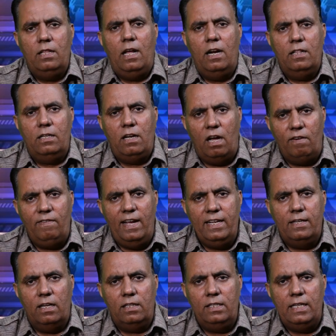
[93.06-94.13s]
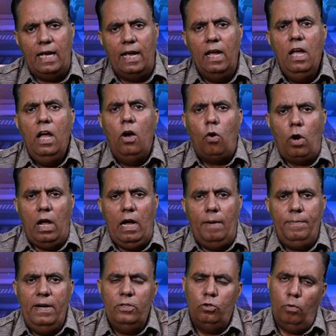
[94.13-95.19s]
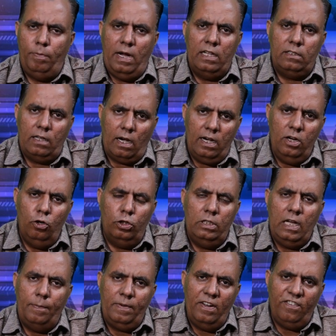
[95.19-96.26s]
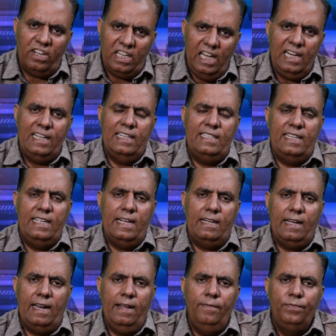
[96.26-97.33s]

अदालत कार्रवाई करती है और आपने जो बात करनी होती है अपने वकील के ज़रिए करें